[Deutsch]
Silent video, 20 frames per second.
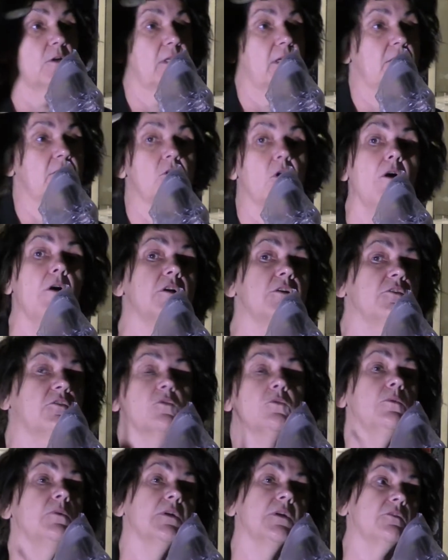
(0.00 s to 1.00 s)
oder noch
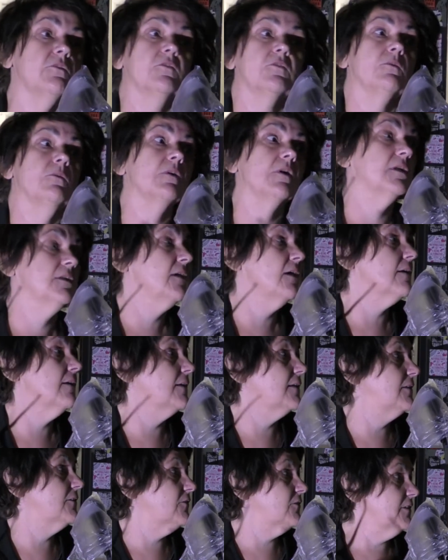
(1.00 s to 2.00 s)

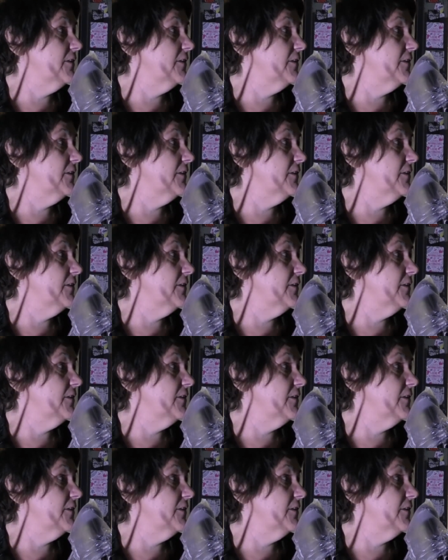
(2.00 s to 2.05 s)
zugezogenere als